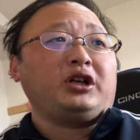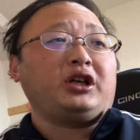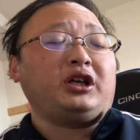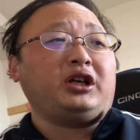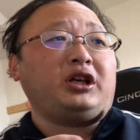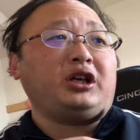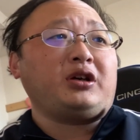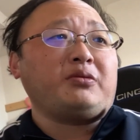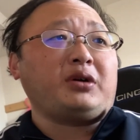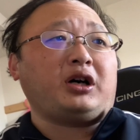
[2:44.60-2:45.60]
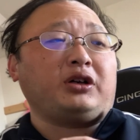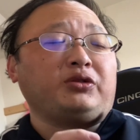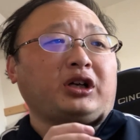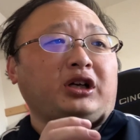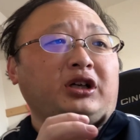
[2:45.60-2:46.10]
えー、まあ、言う
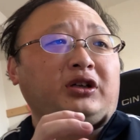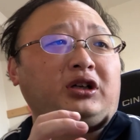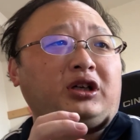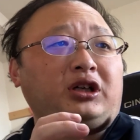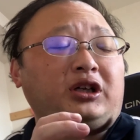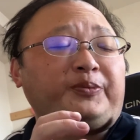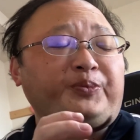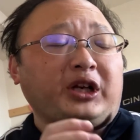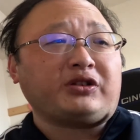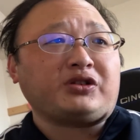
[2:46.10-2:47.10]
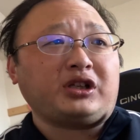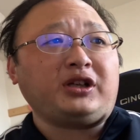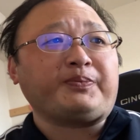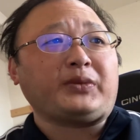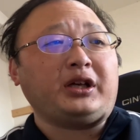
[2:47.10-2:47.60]
たら、あなんですかね、